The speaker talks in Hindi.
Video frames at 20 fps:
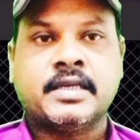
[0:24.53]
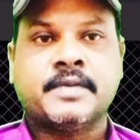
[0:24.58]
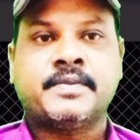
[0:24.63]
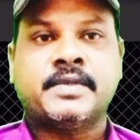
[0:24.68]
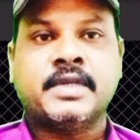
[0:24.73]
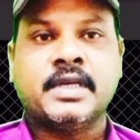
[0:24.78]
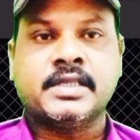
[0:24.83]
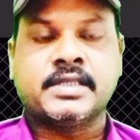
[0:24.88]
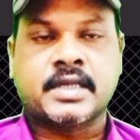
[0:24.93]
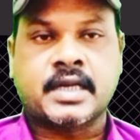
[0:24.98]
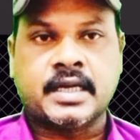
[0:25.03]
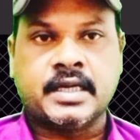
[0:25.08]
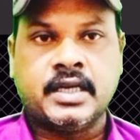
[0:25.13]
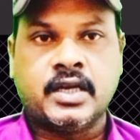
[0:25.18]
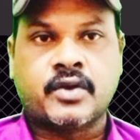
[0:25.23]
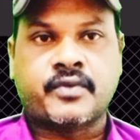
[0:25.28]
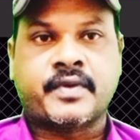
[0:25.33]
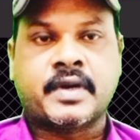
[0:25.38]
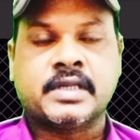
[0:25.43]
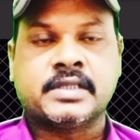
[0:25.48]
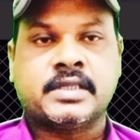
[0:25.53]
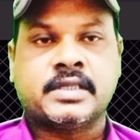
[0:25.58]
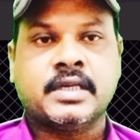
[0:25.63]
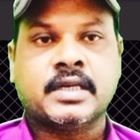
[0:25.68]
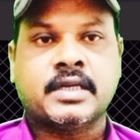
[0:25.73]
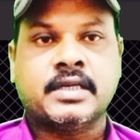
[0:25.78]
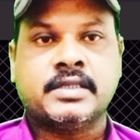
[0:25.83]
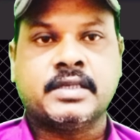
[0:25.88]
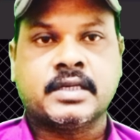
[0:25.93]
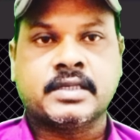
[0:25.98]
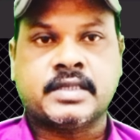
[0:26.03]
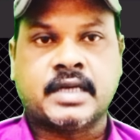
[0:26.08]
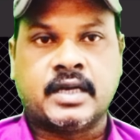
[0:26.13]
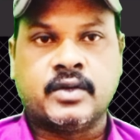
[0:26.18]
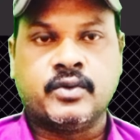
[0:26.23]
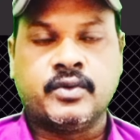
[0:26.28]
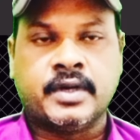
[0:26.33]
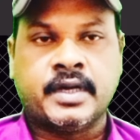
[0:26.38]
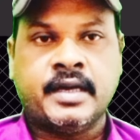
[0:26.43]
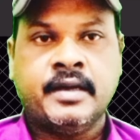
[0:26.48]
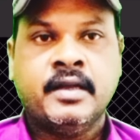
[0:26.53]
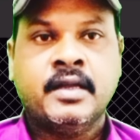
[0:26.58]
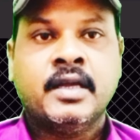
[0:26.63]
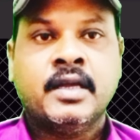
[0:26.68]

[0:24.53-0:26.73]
जब से इसराइल और फ़लस्तीन की जंग चालू है